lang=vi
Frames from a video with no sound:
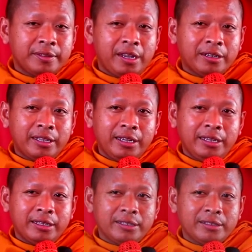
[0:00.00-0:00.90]
chẳng
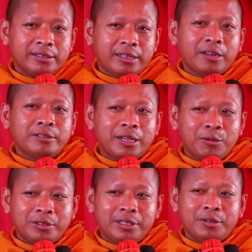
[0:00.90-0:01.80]
thế trâu tại ở
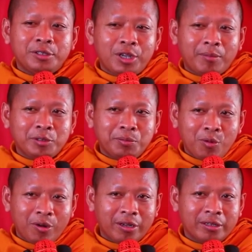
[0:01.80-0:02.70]
tư hồi trong chung
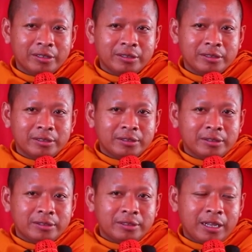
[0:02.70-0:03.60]
mua
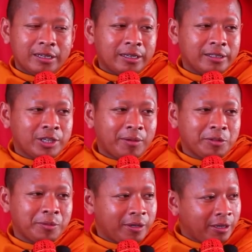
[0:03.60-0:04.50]
này nghe trong
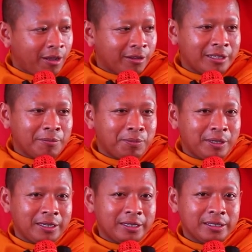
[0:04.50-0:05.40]
chung mua nước ong thì
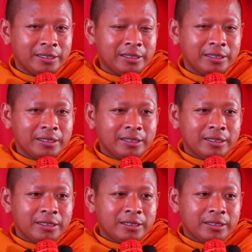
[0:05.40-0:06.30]
pì
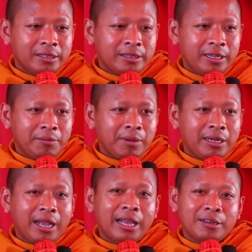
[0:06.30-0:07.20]
thì bây
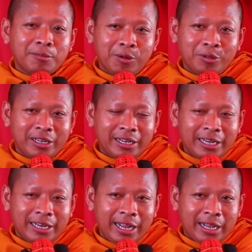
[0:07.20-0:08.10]
ăn ở mô tình
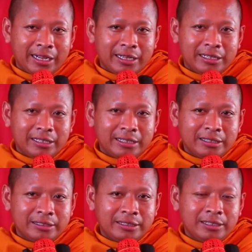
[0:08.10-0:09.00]
nền nè
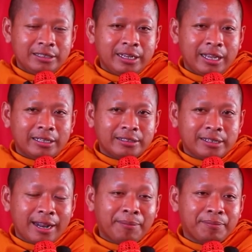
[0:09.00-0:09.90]
cứ nè
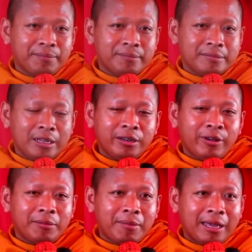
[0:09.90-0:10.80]
slap nâng
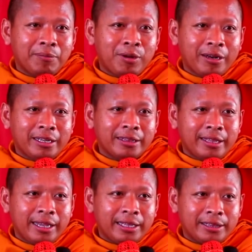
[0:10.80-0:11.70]
quạt ban plot kể
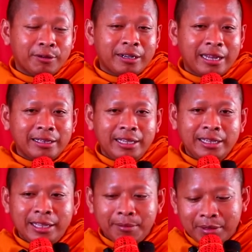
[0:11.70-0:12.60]
tệ tàu can ti
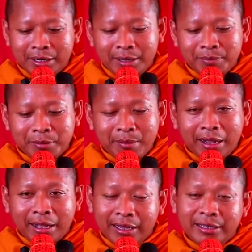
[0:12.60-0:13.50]
tiệm mình riệp
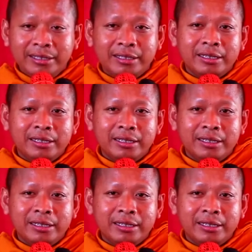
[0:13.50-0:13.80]
mà hái